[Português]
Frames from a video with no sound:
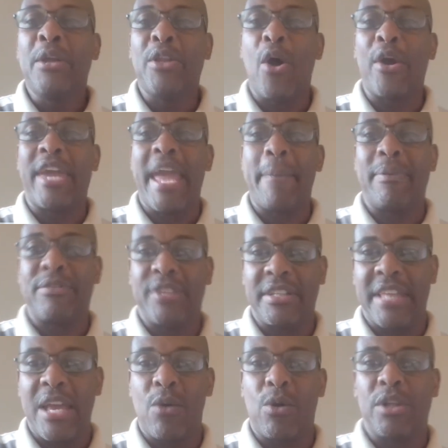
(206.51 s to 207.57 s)
Tá ok? Para você
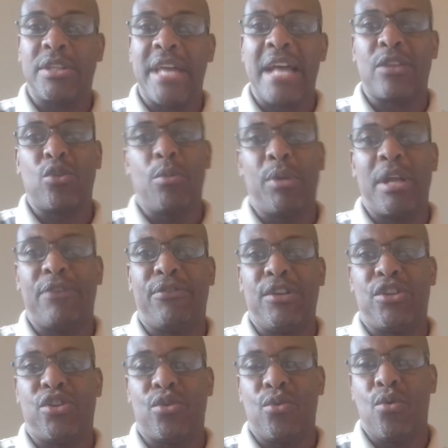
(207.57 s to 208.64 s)
estar tá em contato. O número é
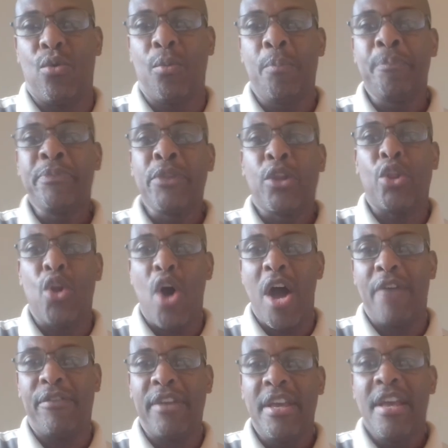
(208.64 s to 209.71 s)
21
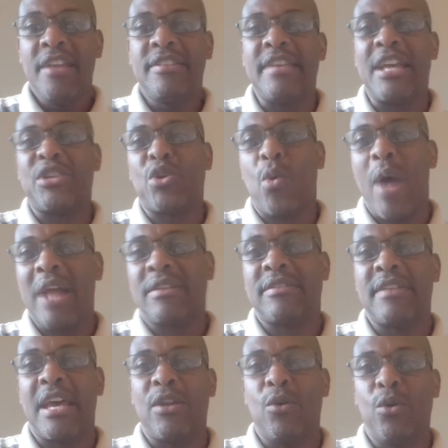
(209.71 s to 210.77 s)

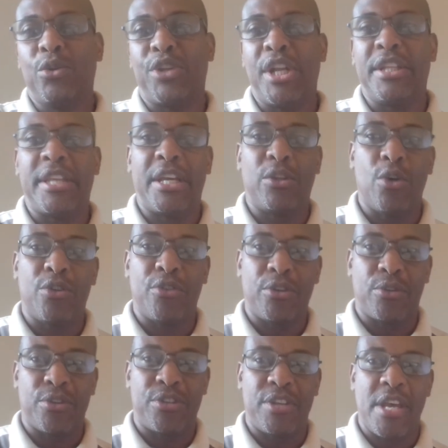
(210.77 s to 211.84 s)
97401
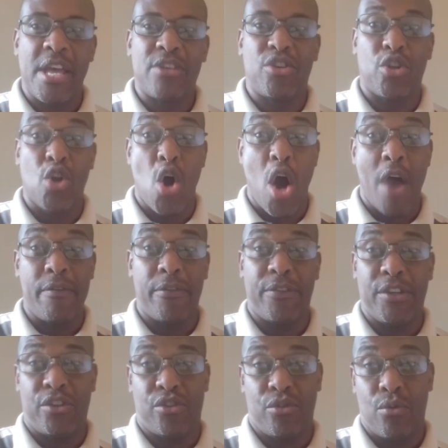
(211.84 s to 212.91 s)
3287
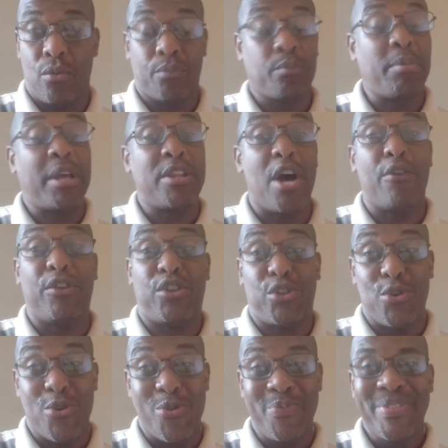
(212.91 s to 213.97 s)
921, perdão,
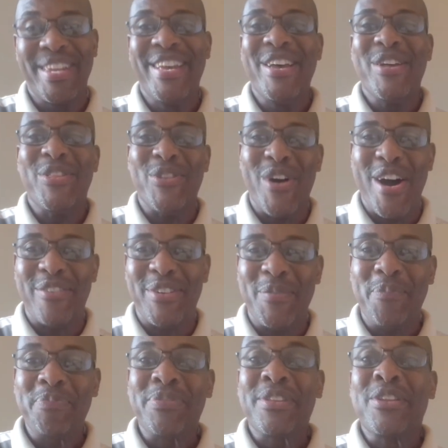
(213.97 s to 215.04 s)
21
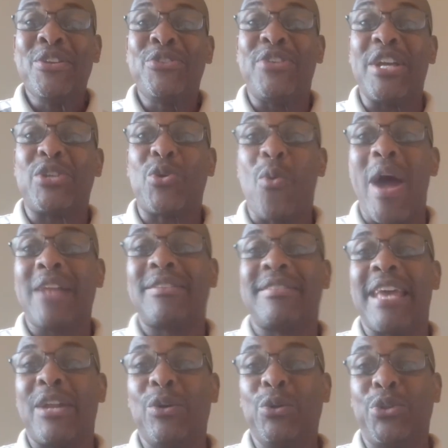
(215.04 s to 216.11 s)

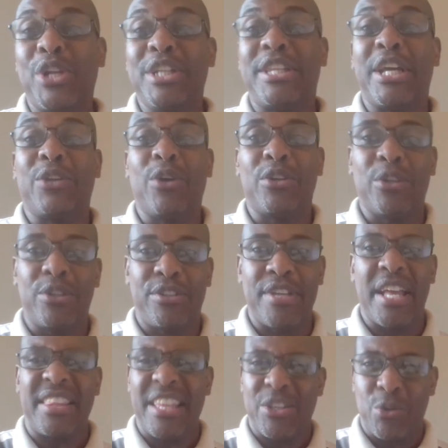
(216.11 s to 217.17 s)
97401
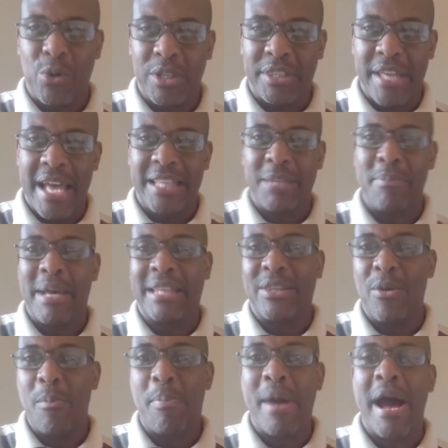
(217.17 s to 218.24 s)
3287. Entre em contato,
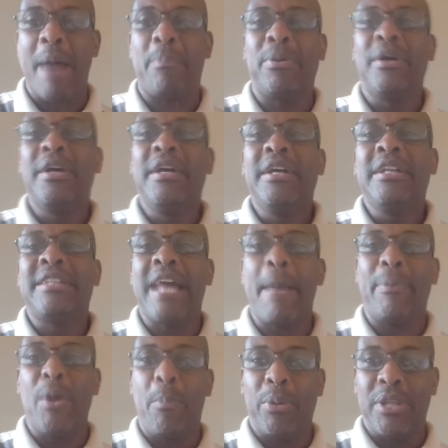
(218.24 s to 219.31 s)
bata um papo tá?
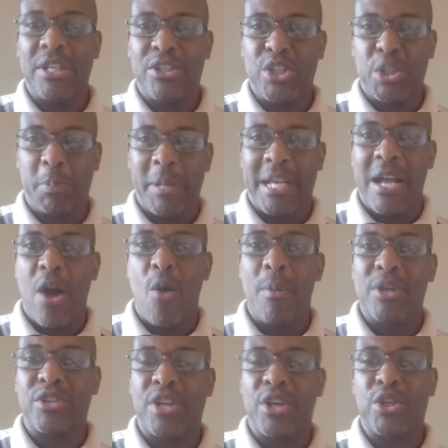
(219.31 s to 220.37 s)
Para eu poder te explicar
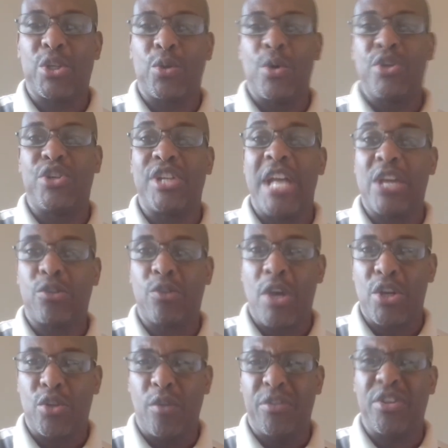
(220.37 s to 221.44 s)
algumas questões, tirar
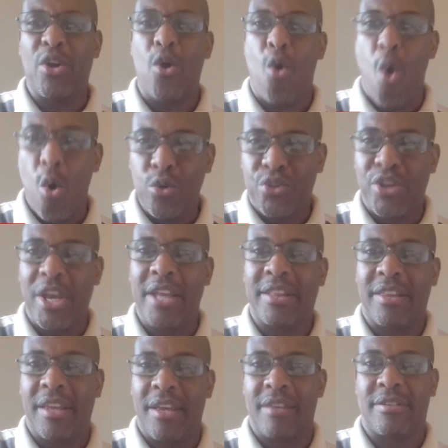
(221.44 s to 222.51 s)
suas dúvidas e com
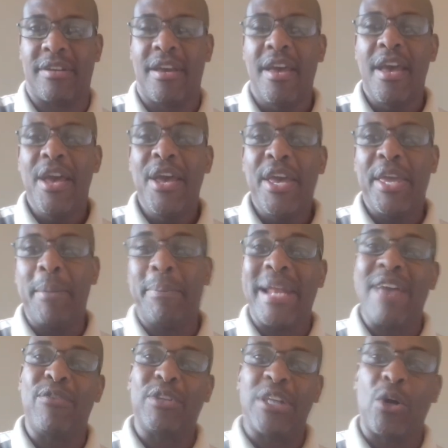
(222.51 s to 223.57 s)
certeza, em
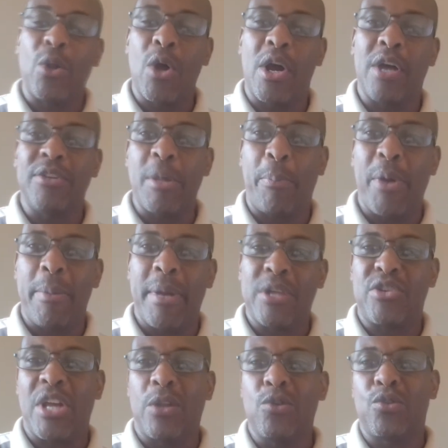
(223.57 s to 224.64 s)
breve vou estar colocando
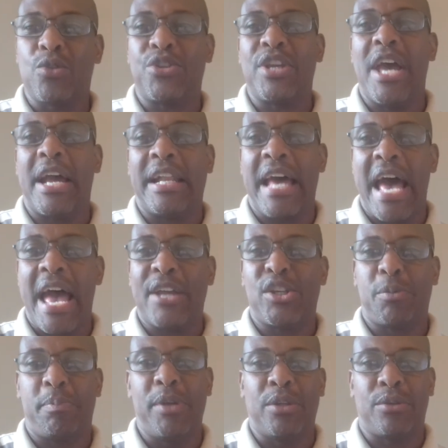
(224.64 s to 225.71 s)
depoimentos de alunos do Ceará,
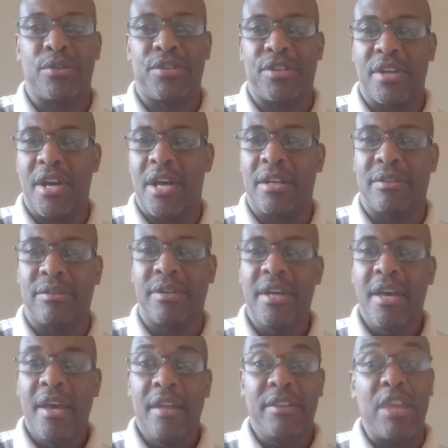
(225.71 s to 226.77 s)
Espírito Santo,
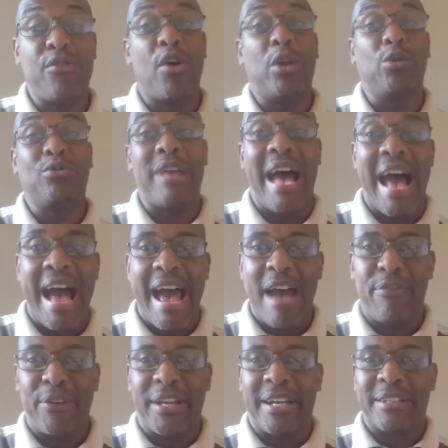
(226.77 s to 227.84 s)
teve um aluno da
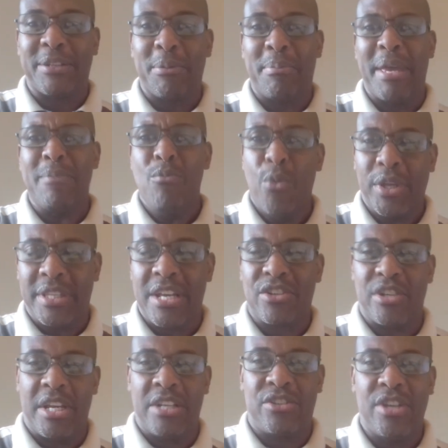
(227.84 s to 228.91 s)
África também, muita
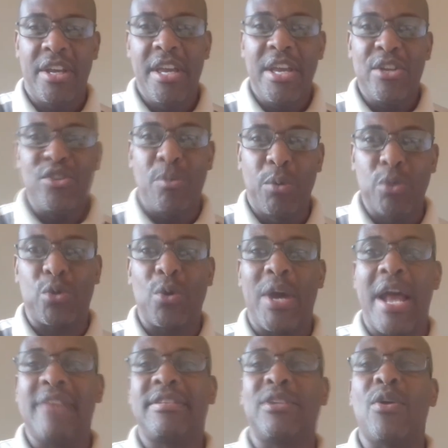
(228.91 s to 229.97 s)
gente de muitos
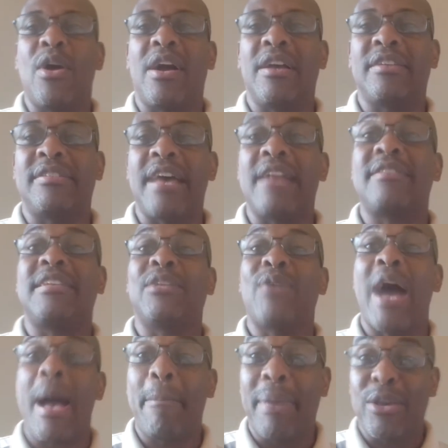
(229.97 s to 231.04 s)
lugares sendo alcançados, sendo
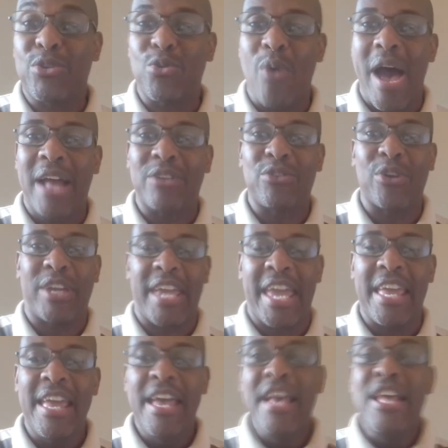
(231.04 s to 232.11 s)
abençoados,
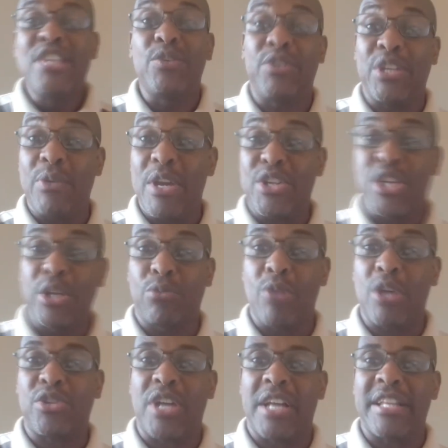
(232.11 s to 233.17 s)
ok? Se você não é inscrito no
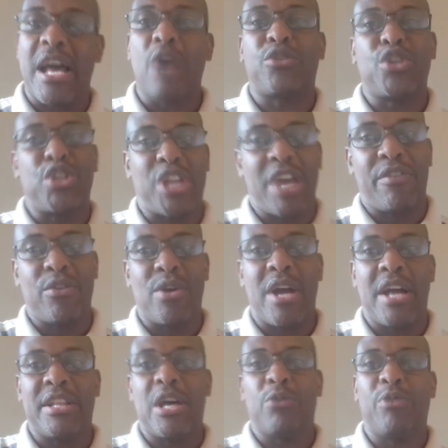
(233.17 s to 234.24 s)
nosso canal, se inscreva no
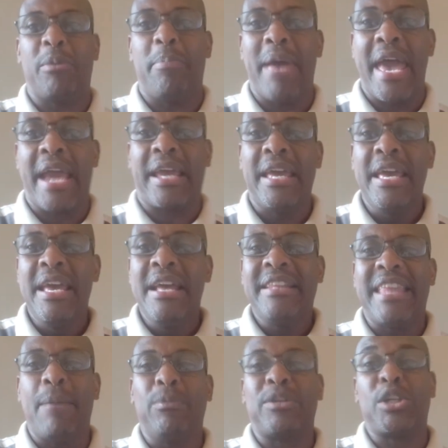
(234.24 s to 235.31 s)
canal do IBEC,
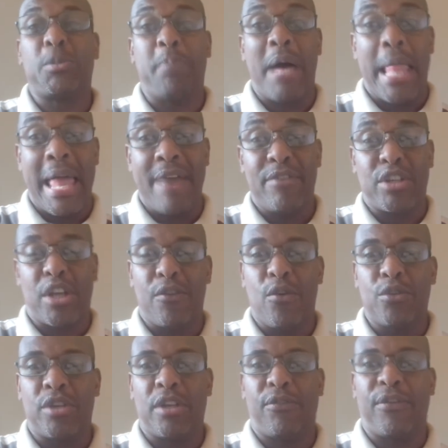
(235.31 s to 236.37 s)
tem muitas palavras que
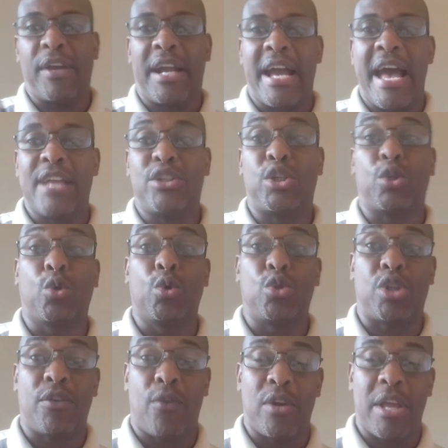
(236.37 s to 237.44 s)
vão te edificar,
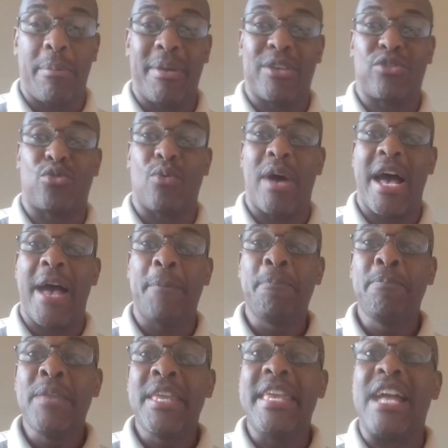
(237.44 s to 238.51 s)
estudos que vão lhe abençoar
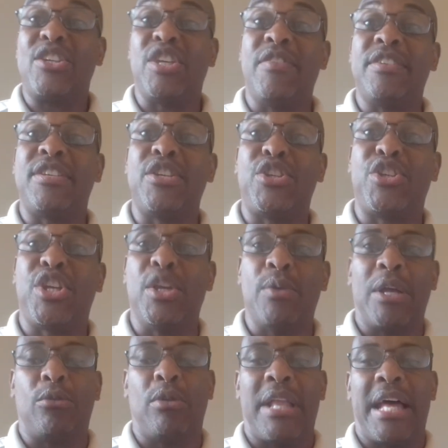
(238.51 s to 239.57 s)
e ative esse sino
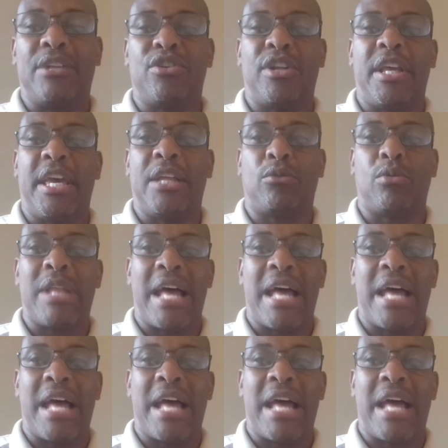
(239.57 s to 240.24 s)
aí do lado direito,